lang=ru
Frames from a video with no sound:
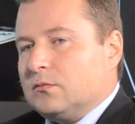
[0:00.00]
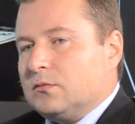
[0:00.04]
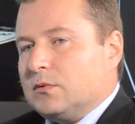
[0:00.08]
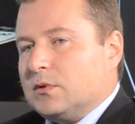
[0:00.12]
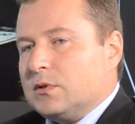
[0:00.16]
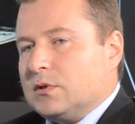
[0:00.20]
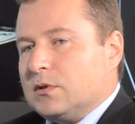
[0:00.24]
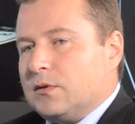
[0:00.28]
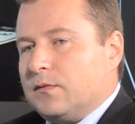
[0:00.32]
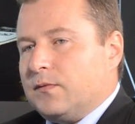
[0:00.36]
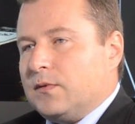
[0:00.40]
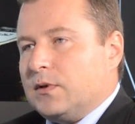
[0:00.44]

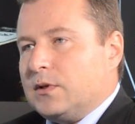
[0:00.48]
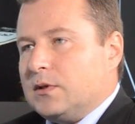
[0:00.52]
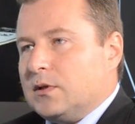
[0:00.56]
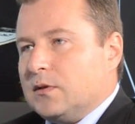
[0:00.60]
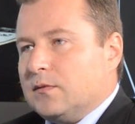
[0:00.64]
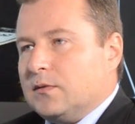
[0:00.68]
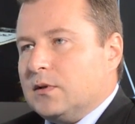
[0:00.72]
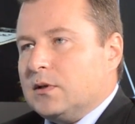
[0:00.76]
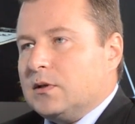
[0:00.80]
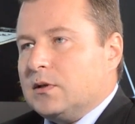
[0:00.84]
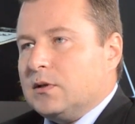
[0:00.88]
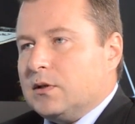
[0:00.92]
из
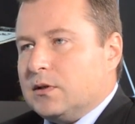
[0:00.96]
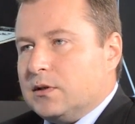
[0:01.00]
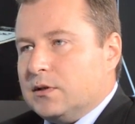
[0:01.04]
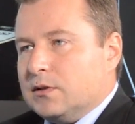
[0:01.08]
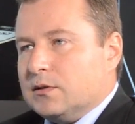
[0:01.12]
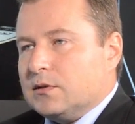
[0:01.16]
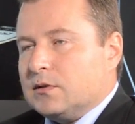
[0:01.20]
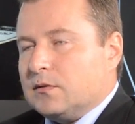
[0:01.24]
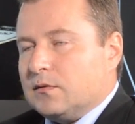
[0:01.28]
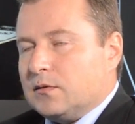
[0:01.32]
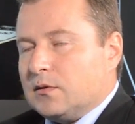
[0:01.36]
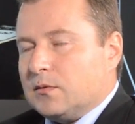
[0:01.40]
эффективных
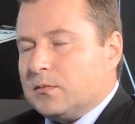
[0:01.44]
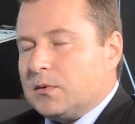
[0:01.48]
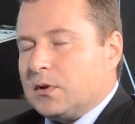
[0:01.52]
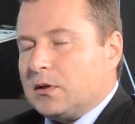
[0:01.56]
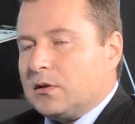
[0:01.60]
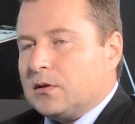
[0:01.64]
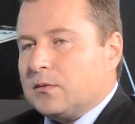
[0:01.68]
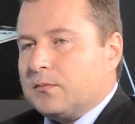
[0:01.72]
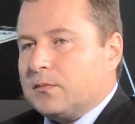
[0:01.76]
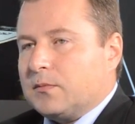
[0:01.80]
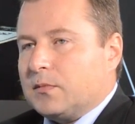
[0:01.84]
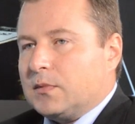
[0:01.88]
единственным
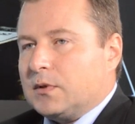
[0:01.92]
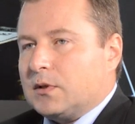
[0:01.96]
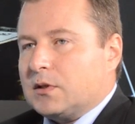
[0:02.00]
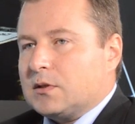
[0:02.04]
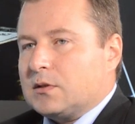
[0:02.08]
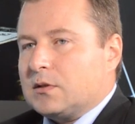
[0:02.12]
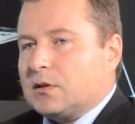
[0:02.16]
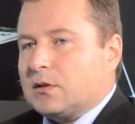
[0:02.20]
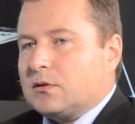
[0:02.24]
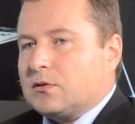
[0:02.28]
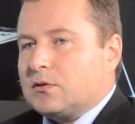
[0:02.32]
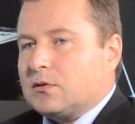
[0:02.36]
таким
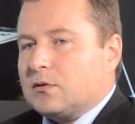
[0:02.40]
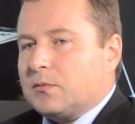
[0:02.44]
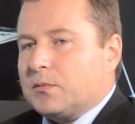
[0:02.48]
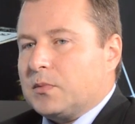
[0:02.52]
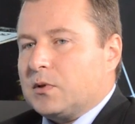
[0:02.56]
достаточно,